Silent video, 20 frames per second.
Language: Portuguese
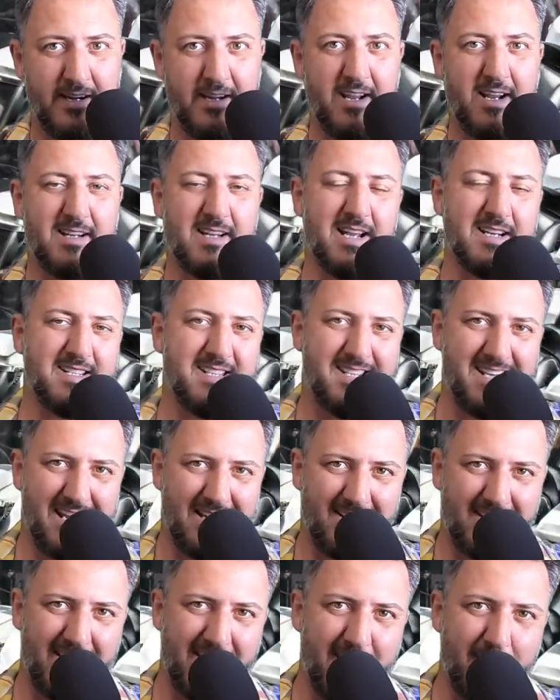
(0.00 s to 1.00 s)
Na realidade,
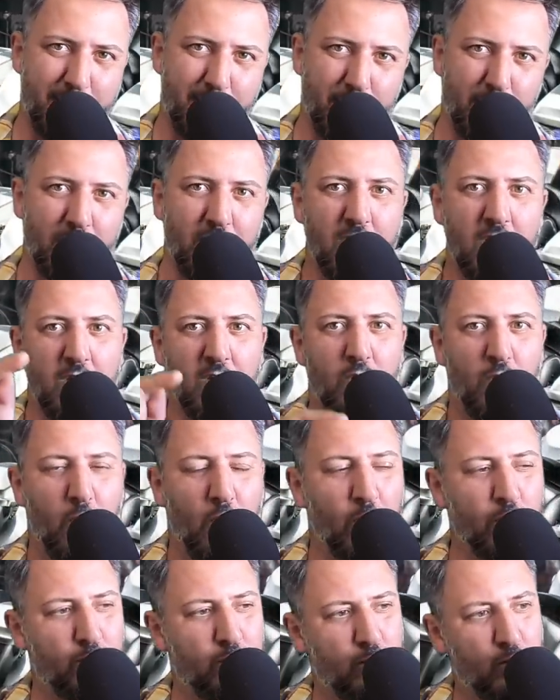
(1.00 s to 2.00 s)
setembro,
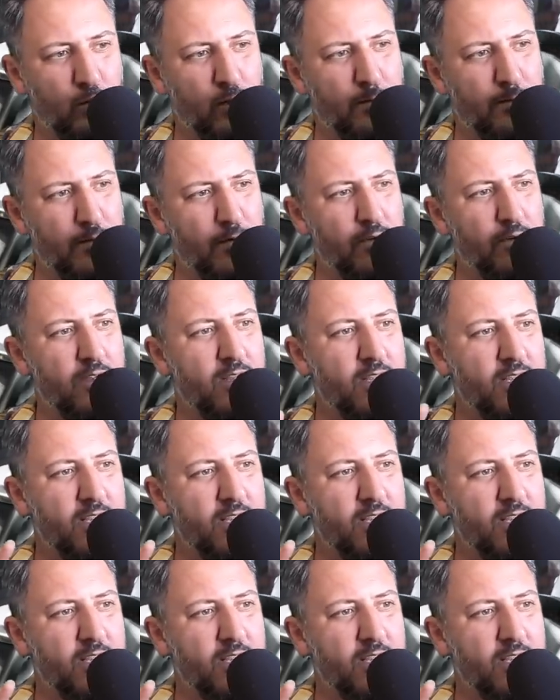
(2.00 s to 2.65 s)
outubro